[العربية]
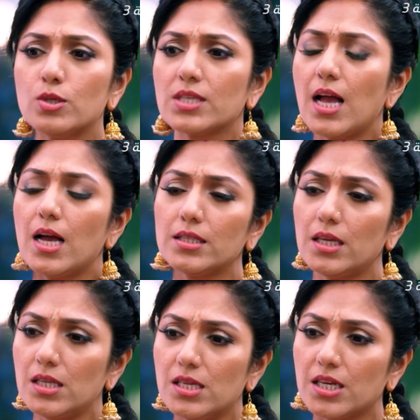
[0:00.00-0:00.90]
لكشمي
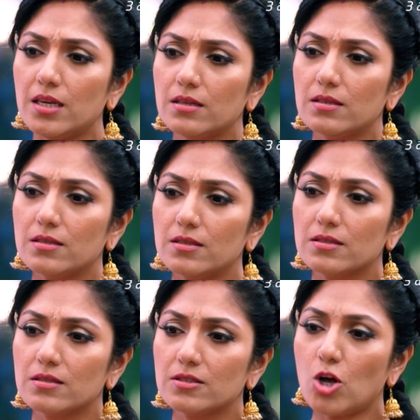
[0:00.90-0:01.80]
حقها كله
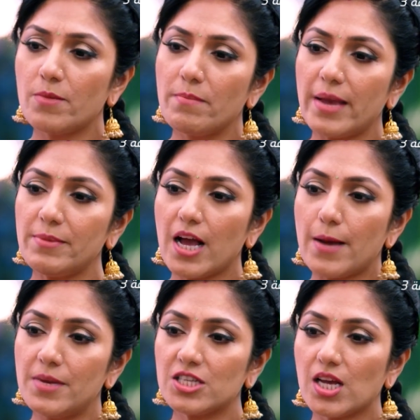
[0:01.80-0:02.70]
ومن بعد
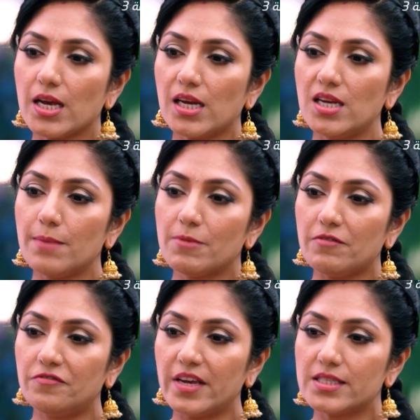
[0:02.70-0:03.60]
بعدك ما بقى رح
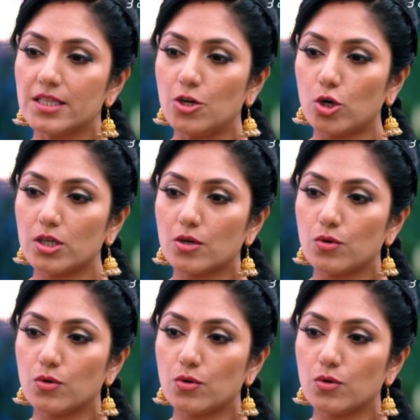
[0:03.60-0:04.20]
تشوفي وشي مرة